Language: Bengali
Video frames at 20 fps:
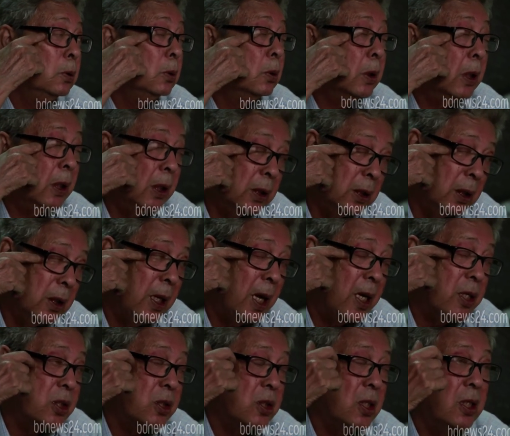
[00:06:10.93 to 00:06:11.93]
ওখানে একটা
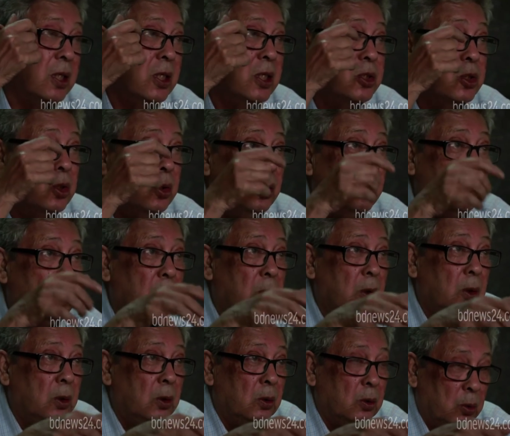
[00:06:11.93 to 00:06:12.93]
নার্স দাঁড়িয়েছিল
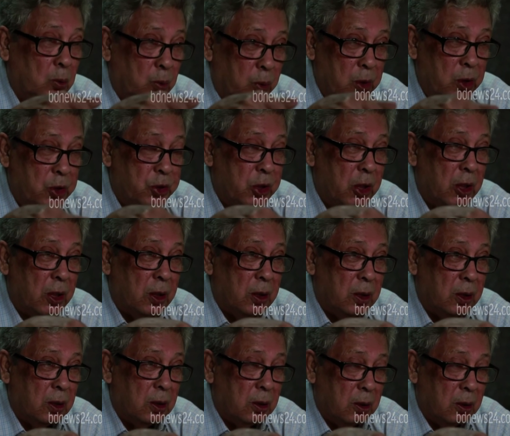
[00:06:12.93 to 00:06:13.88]
হুইল চেয়ারে